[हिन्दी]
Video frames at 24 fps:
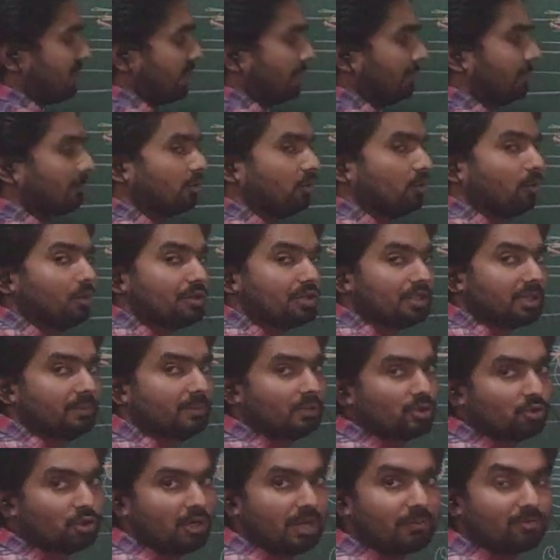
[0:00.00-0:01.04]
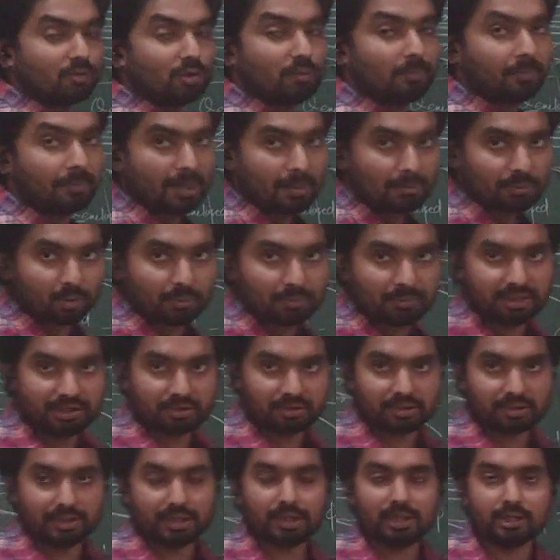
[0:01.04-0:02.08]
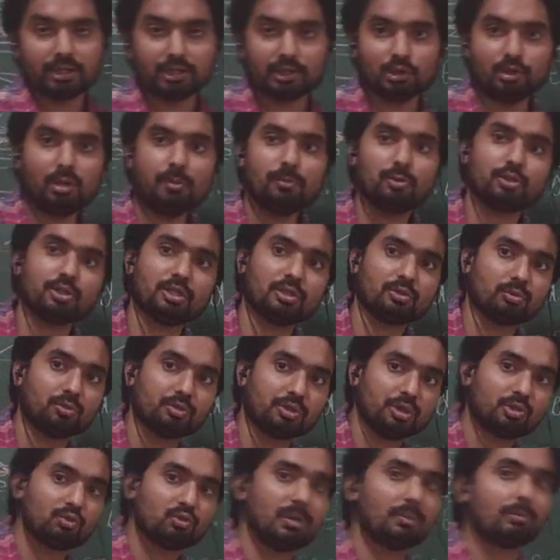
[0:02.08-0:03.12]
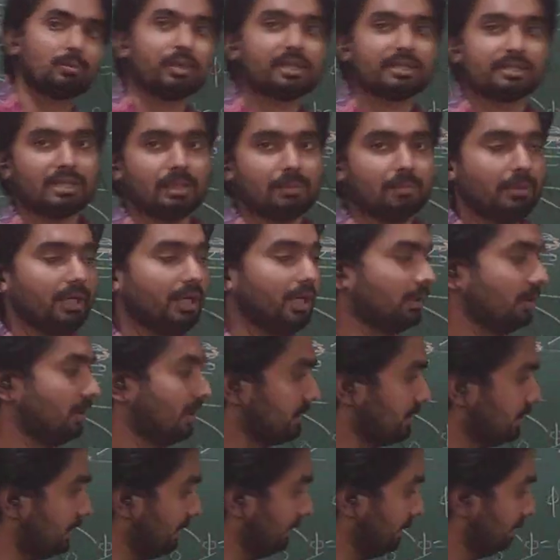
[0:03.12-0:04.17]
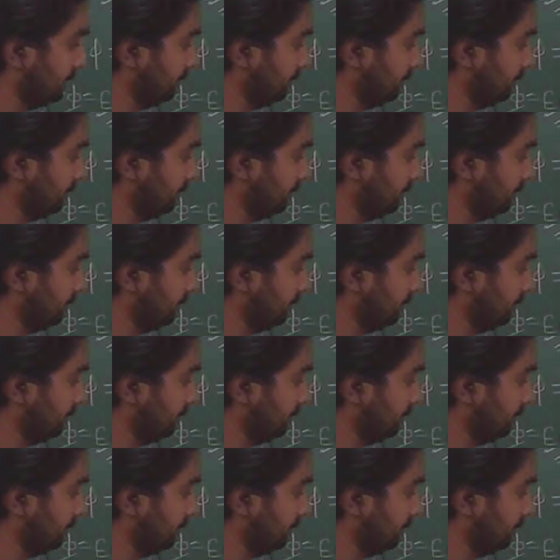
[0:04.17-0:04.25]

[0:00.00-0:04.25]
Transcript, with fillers: आप कोई सा भी जो आपको अप्रोप्रिएट तरीका लगता है आप उससे सोचिए जो आपको एग्ज़ाम में याद आ जाए